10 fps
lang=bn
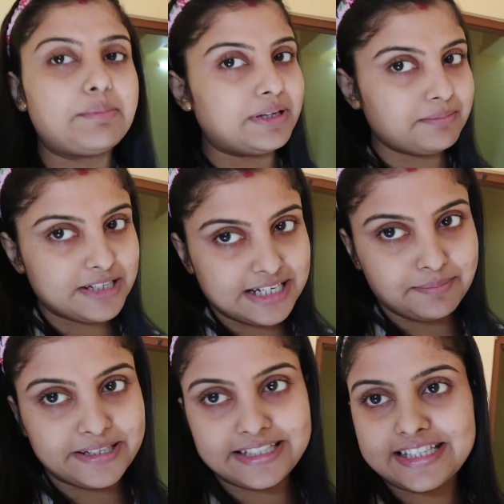তারপরে
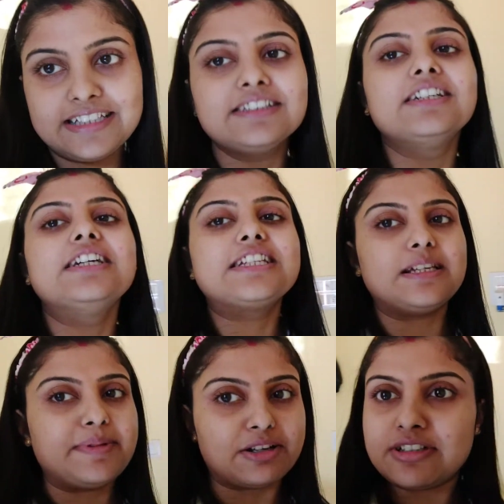শিল্পী এসছে
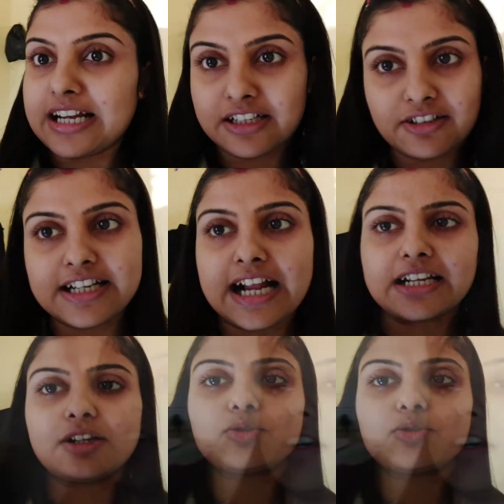শিল্পী এখন রান্নাঘরে রান্না